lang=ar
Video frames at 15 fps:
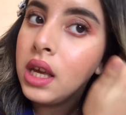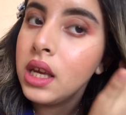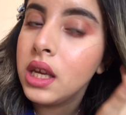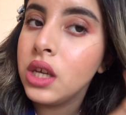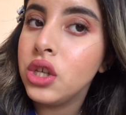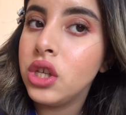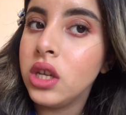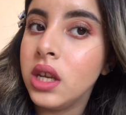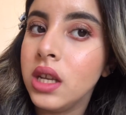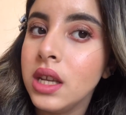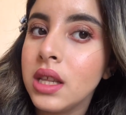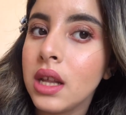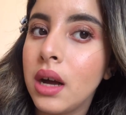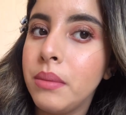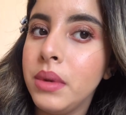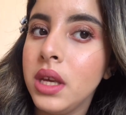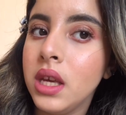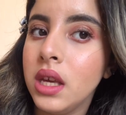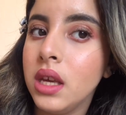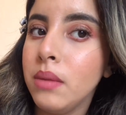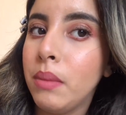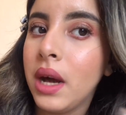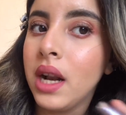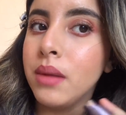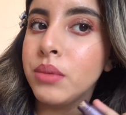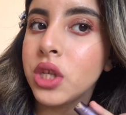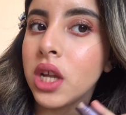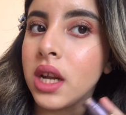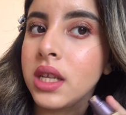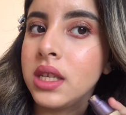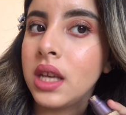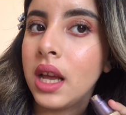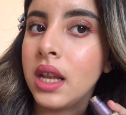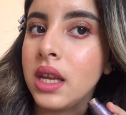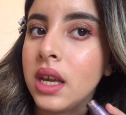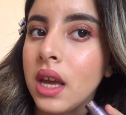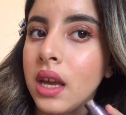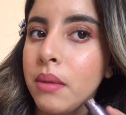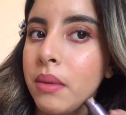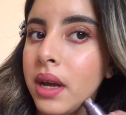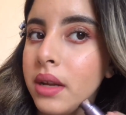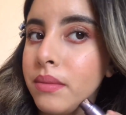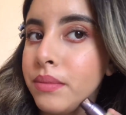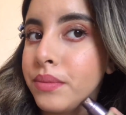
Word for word: كيجي يعني طبيعي بحال البشره ديالي كيبان